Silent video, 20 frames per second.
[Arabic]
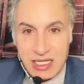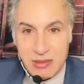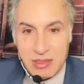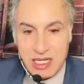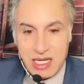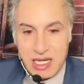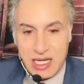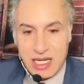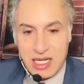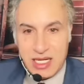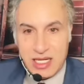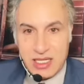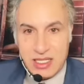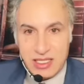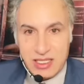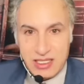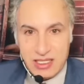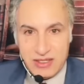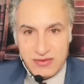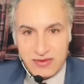المناعة
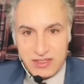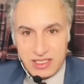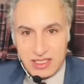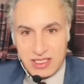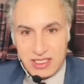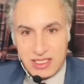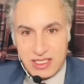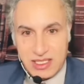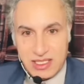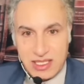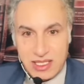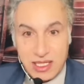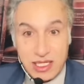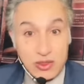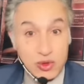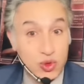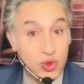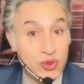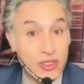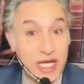النفسية لا
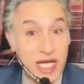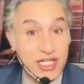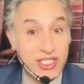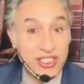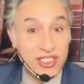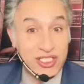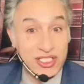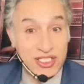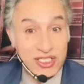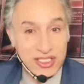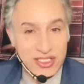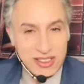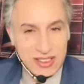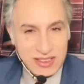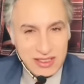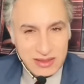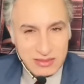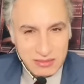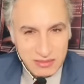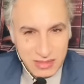تكون هش
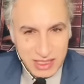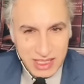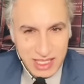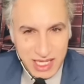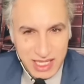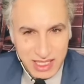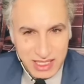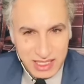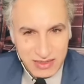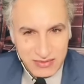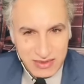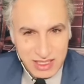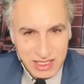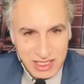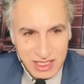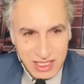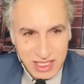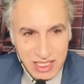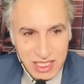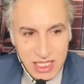من الناحية
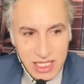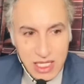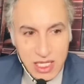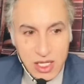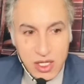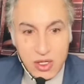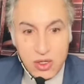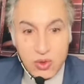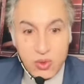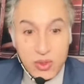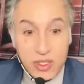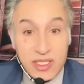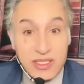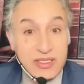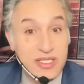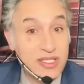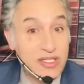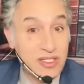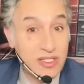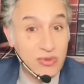النفسية
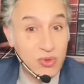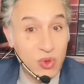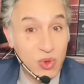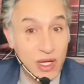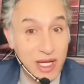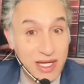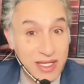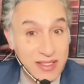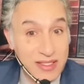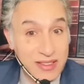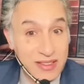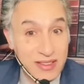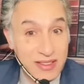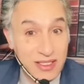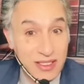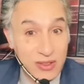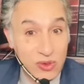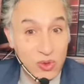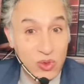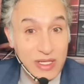واتصل بروحك
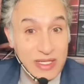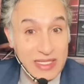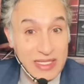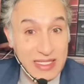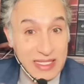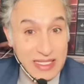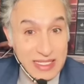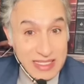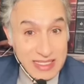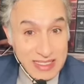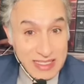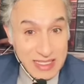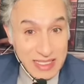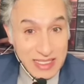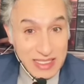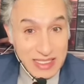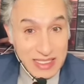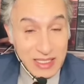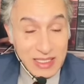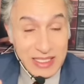يعني روحك هي
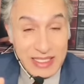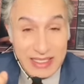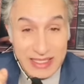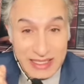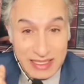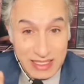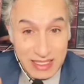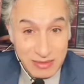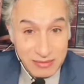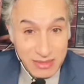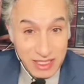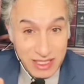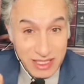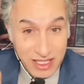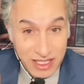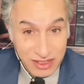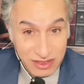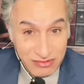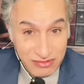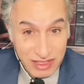العزة هي كرامتك
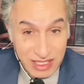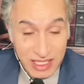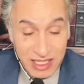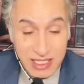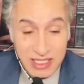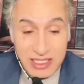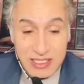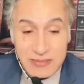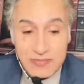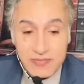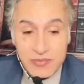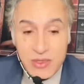هي شفائك